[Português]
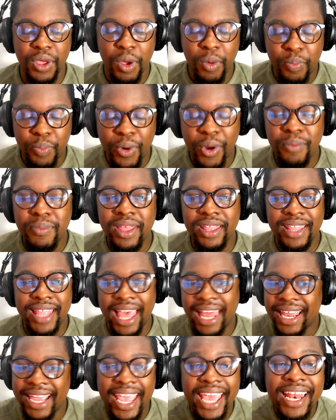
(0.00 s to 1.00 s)
Promete...
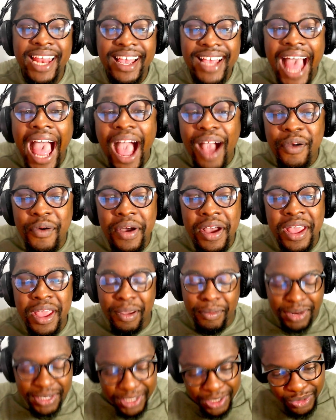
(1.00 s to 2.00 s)
Ela queria água,
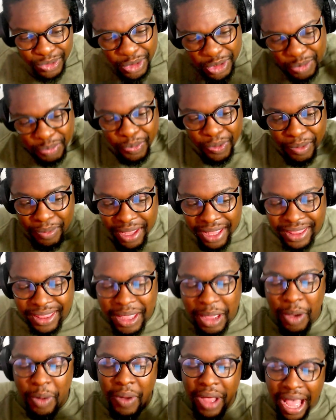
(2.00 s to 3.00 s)
mas Jesus
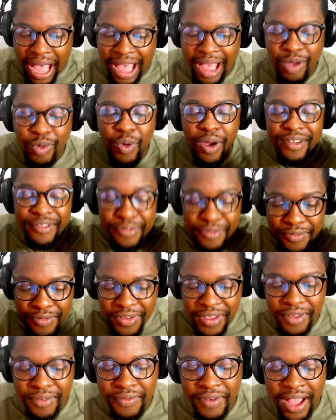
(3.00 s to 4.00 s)
prometeu água
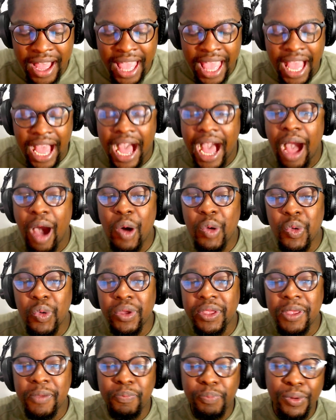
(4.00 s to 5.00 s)
viva, algo
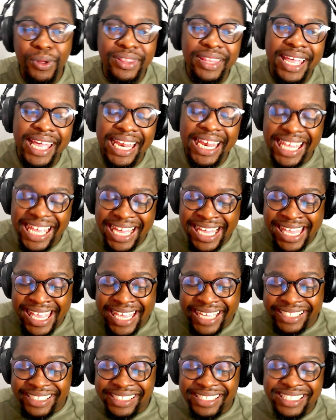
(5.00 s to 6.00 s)
que poderia
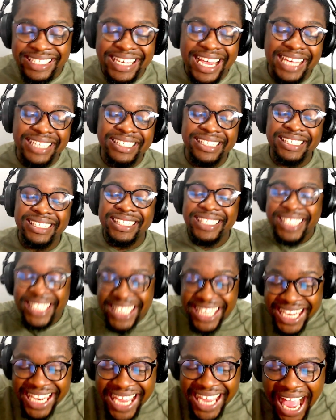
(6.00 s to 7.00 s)

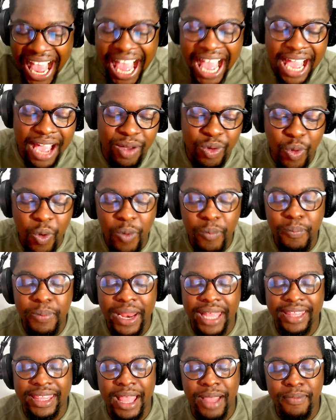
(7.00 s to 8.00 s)
saciar
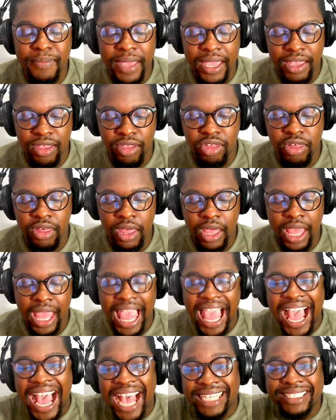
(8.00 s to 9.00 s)
completamente
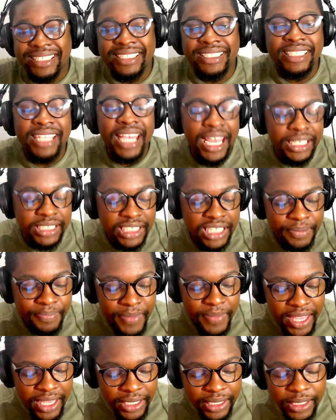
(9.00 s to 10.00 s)
a sede
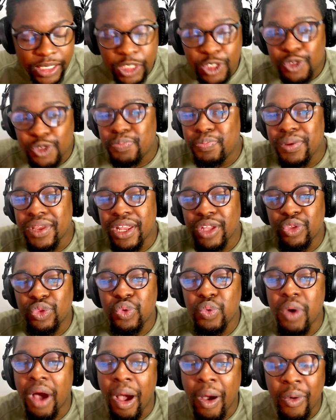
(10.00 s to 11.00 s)

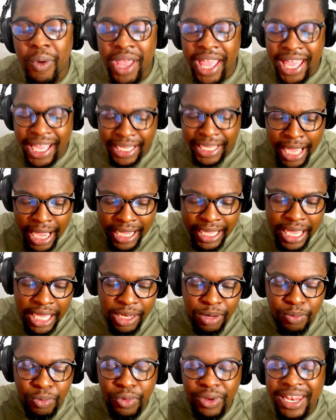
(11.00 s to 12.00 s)
espiritual que aquela
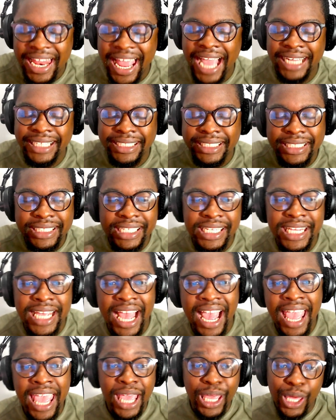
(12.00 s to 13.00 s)
mulher tinha.
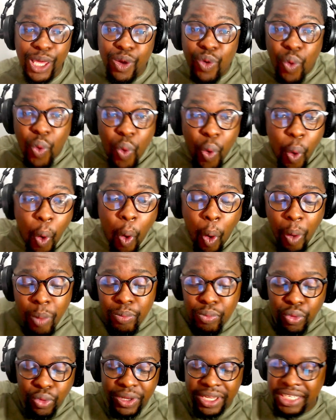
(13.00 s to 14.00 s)
E
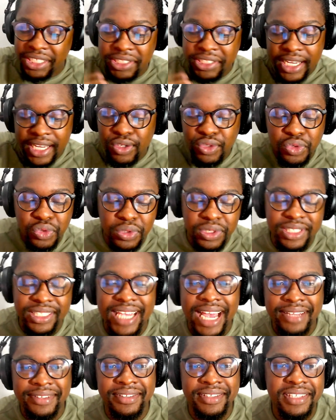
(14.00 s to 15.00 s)
como que Jesus
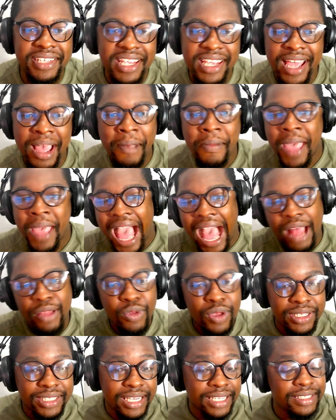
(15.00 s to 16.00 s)
sacia a
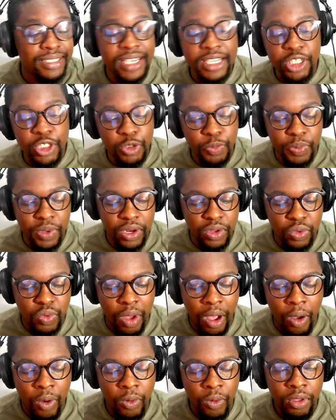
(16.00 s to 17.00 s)
nossa sede
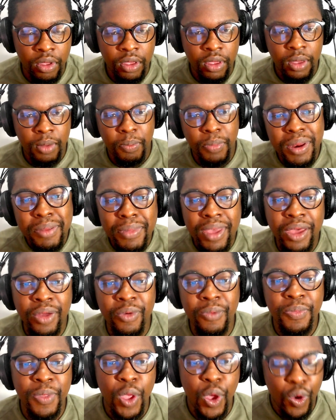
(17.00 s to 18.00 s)
espiritual?
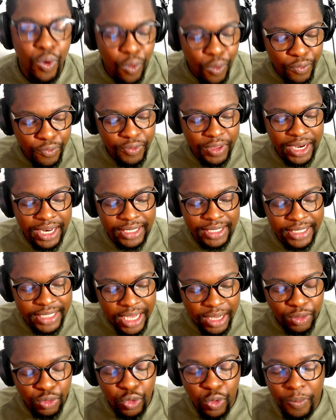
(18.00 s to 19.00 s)
Primeiro,
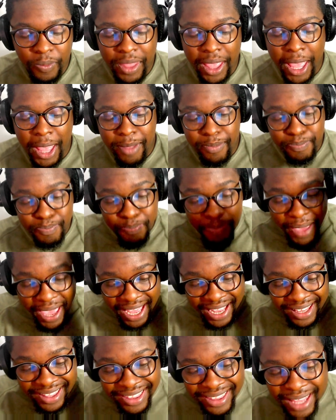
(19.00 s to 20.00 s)
oferecendo
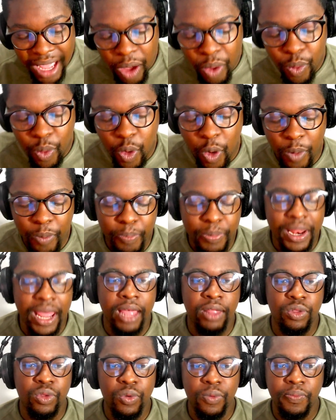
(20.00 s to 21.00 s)
perdão
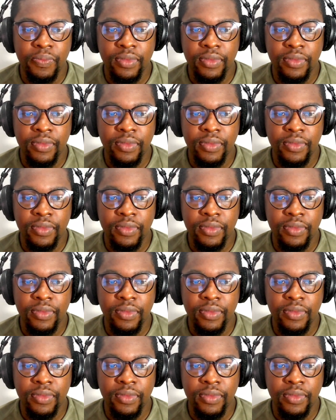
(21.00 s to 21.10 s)
completo.